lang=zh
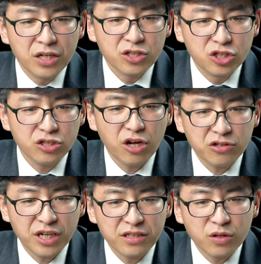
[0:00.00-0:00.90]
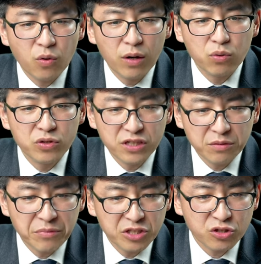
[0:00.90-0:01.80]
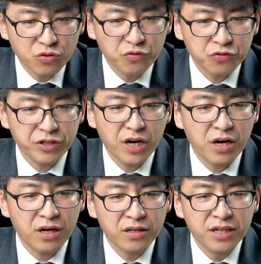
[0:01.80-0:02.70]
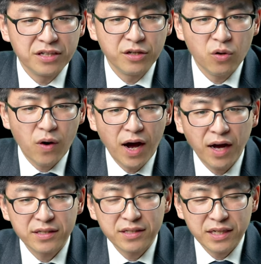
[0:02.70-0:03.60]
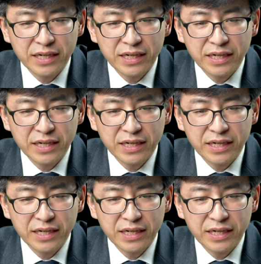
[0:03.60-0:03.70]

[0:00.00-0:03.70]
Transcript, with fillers: 知道向你欢呼的那民是有福的，耶和华，